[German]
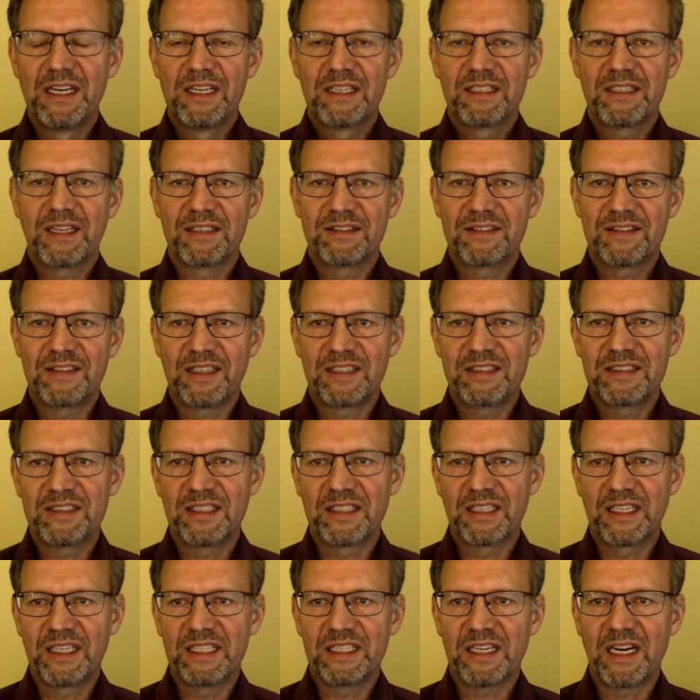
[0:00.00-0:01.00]
dann seht ihr,
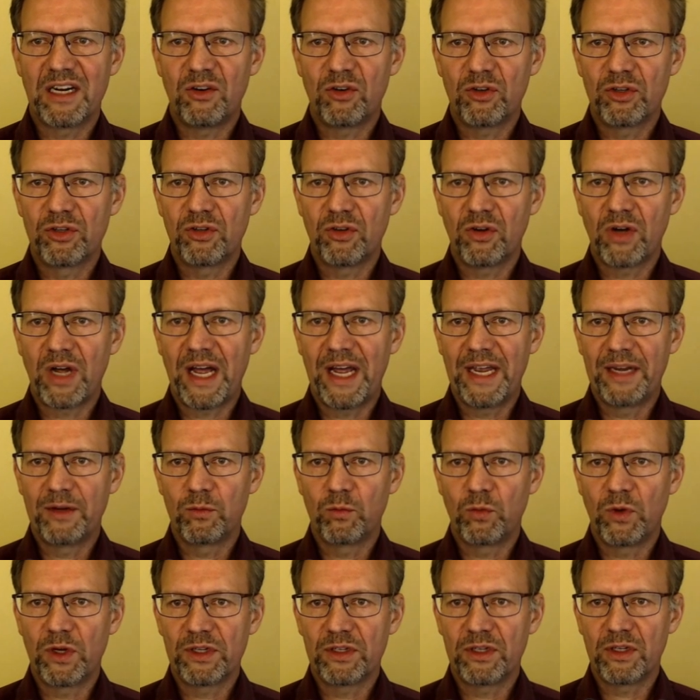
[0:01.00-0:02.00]
geht auch noch ein
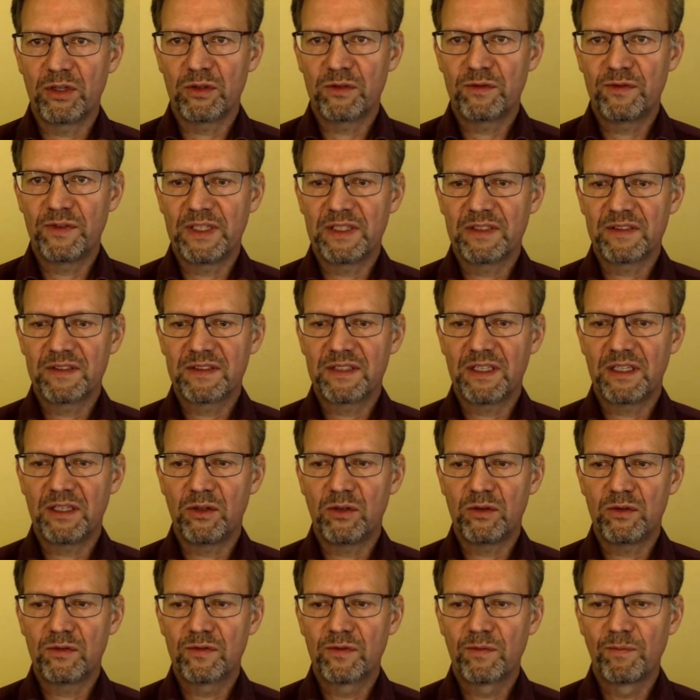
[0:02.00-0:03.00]
OneNote-Fenster
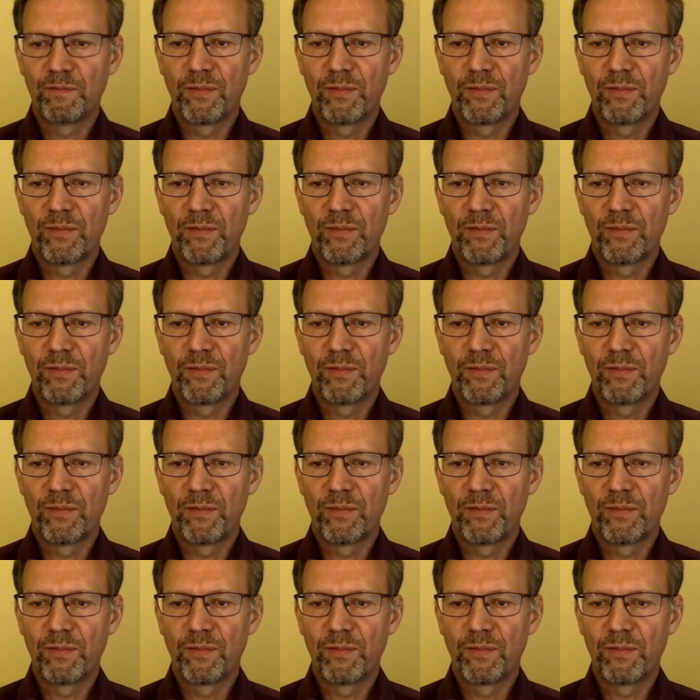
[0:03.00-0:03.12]
auf.